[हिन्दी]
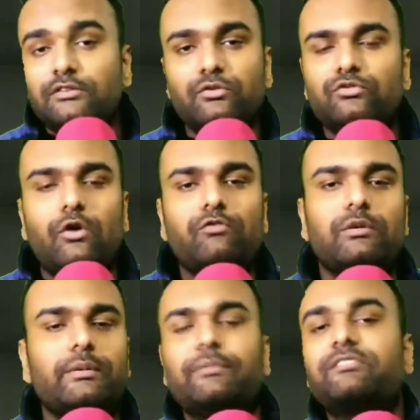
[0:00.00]
जो
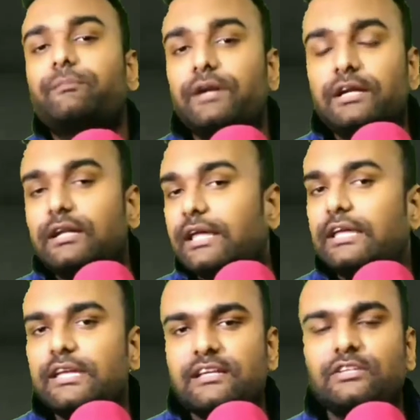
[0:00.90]
सॉफ्टवेयर बराबर से बिल्ड
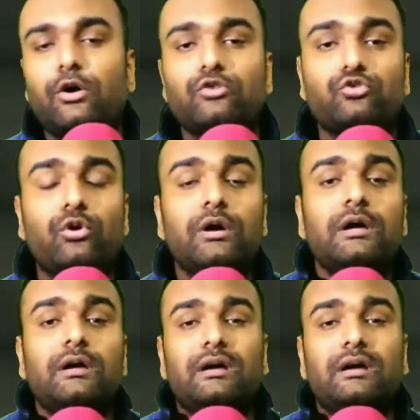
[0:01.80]
नहीं किए जाते और जो